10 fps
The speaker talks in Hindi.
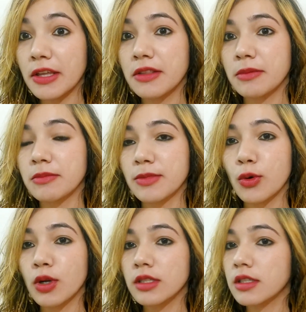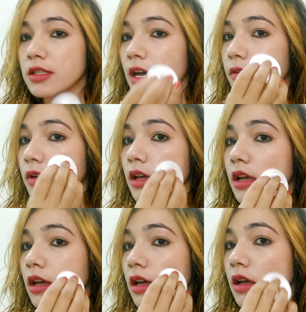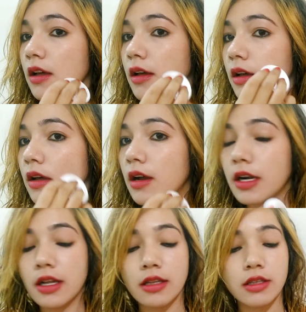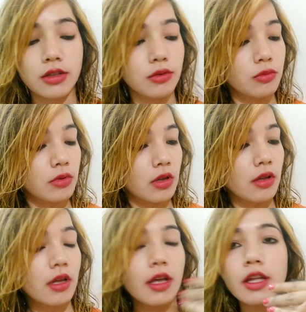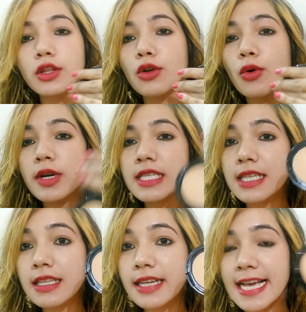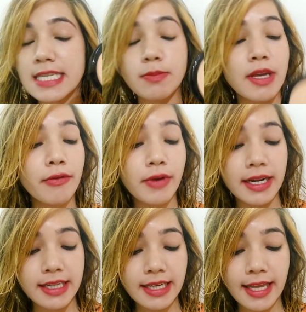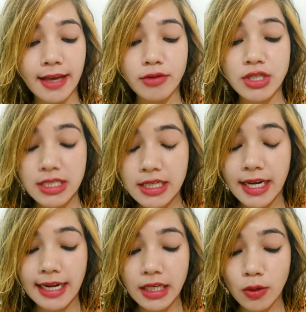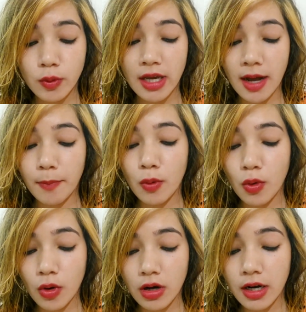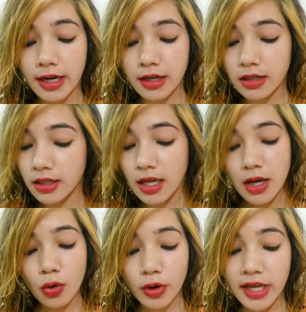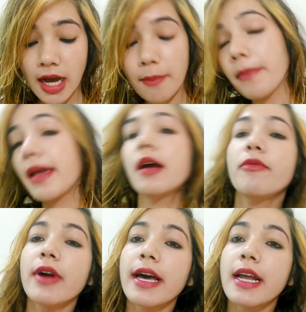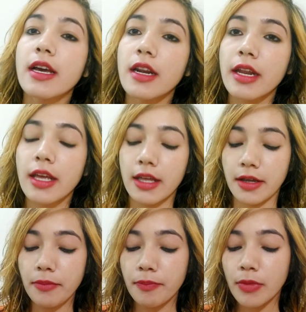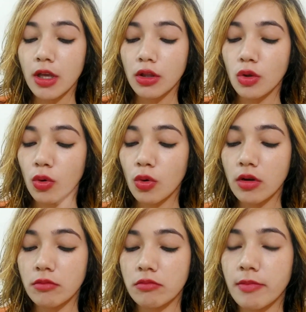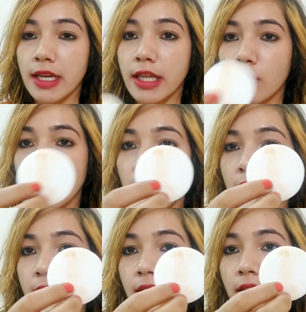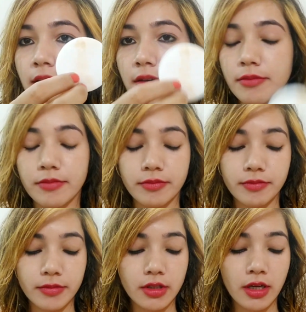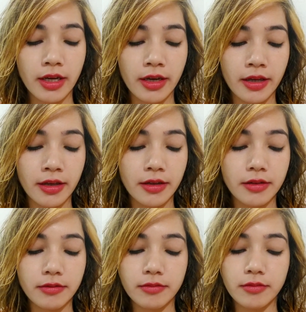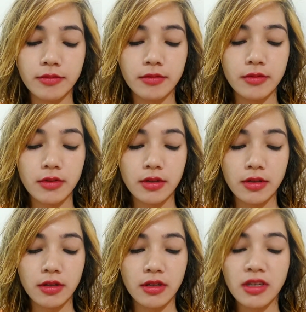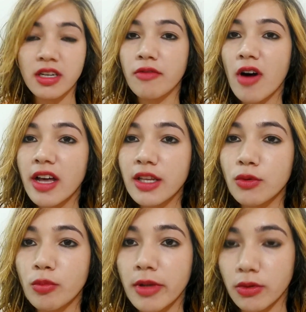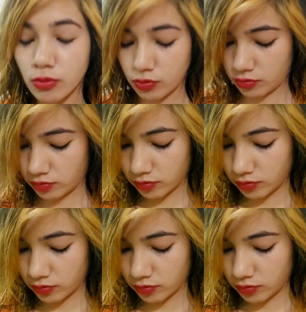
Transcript: एकदम थोड़ा सा साफ हटा देती हूँ तो इसके अंदर एस पी एफ एटीन है विच इज़ ग्रेट क्योंकि आपको अगर कोई आप मेकअप वगैरह कर रहे हैं तो मैंने देखो क्या किया है ये आई है ये गवा रही हूँ मैं तो